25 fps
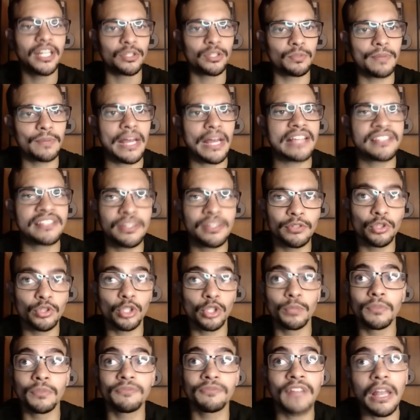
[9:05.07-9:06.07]
do Brasil e todo
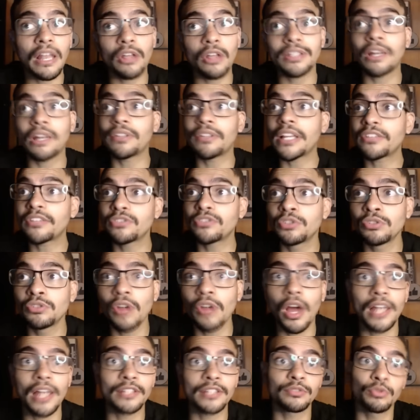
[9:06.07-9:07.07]
mundo fala, da onde é que
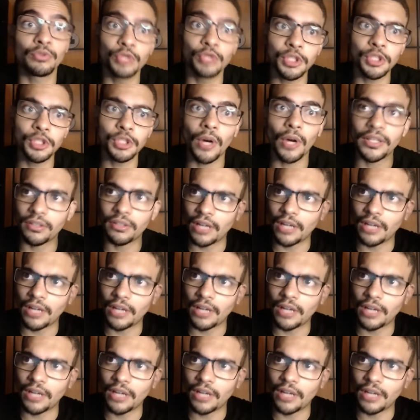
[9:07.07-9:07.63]
Joeliton? Do esporte.